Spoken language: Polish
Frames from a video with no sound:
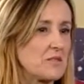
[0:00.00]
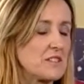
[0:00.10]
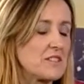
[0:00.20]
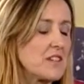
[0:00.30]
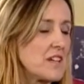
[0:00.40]

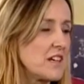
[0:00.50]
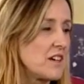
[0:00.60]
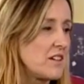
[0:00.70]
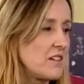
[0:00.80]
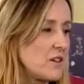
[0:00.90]
Więc
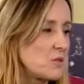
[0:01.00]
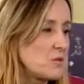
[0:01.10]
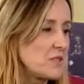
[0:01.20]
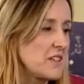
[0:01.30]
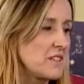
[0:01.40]

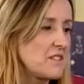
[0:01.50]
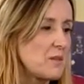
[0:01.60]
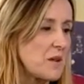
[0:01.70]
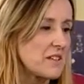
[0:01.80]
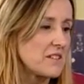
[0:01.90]
ogólnie nie
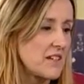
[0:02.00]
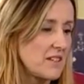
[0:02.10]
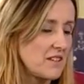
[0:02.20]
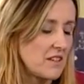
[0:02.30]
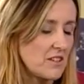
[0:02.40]
ma
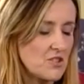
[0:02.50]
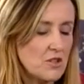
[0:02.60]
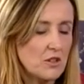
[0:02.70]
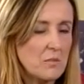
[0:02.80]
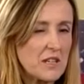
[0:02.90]
takich jakichś
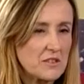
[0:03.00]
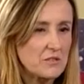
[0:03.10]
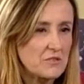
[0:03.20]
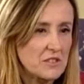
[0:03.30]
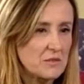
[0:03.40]

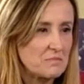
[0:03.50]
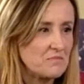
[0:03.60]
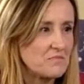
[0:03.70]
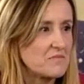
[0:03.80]
dogmatów w tym